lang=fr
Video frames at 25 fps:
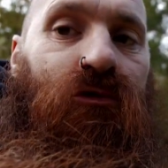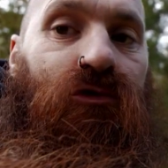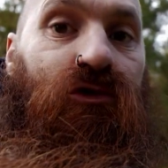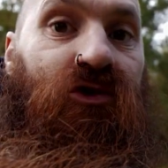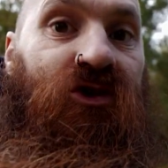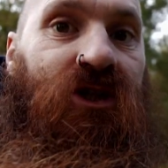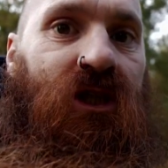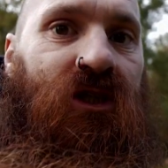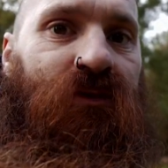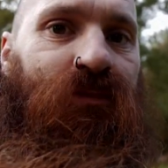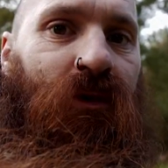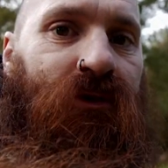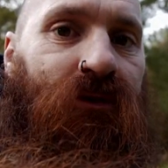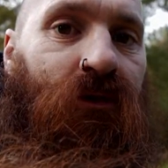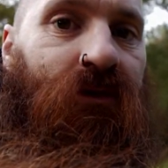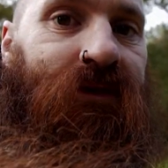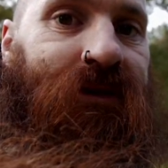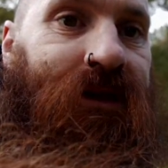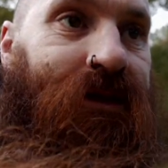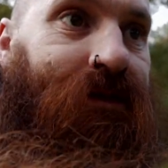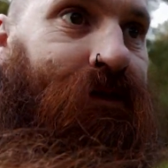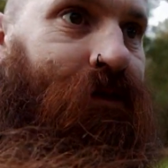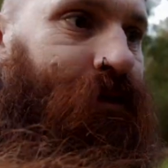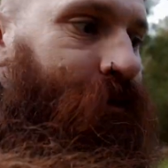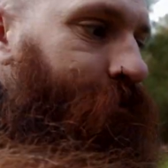an que j'ai le spot en
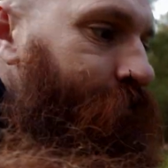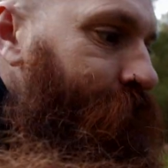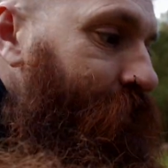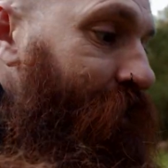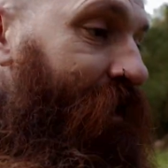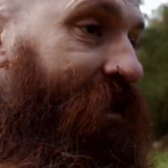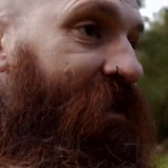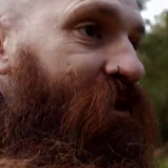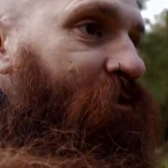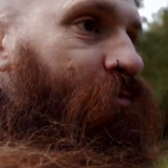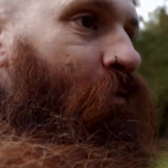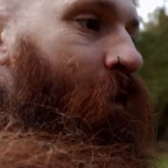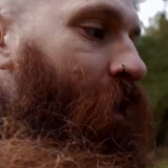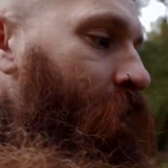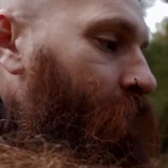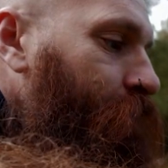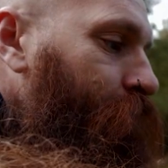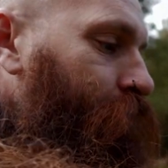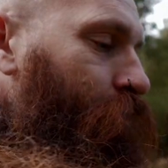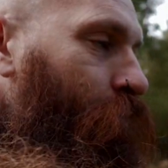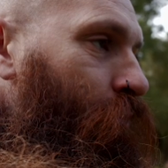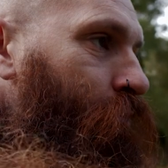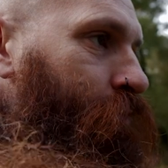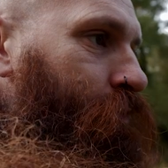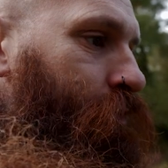tête et l'histoire.
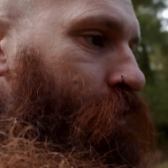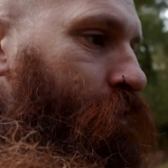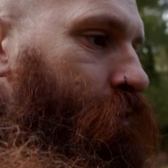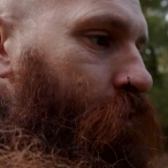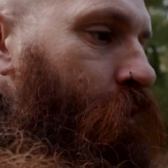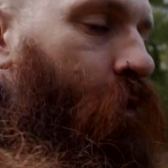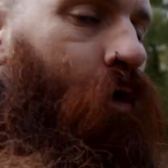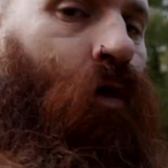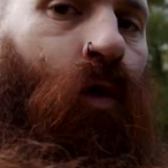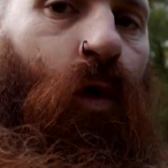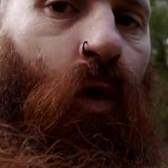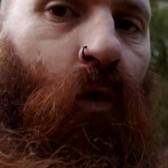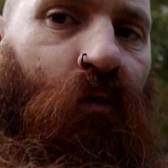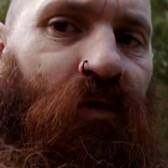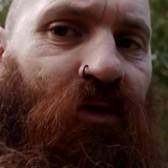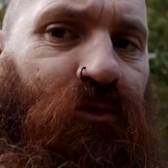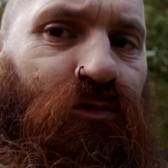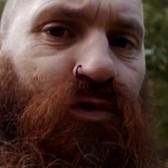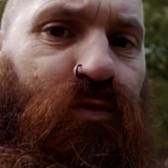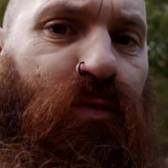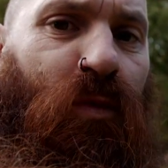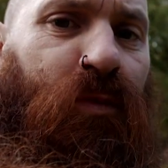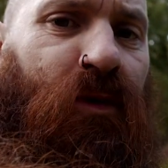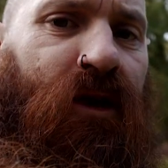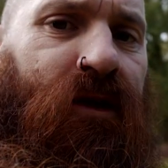Donc, on fait
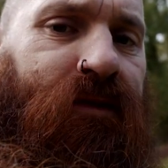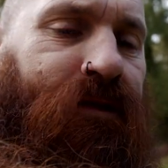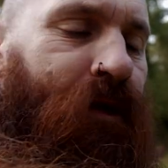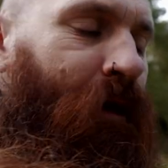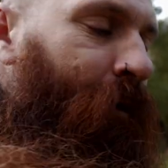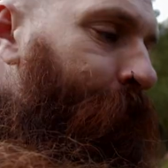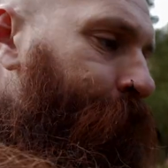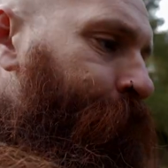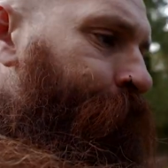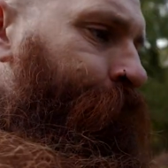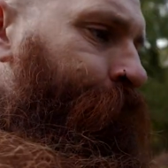tour du propriétaire.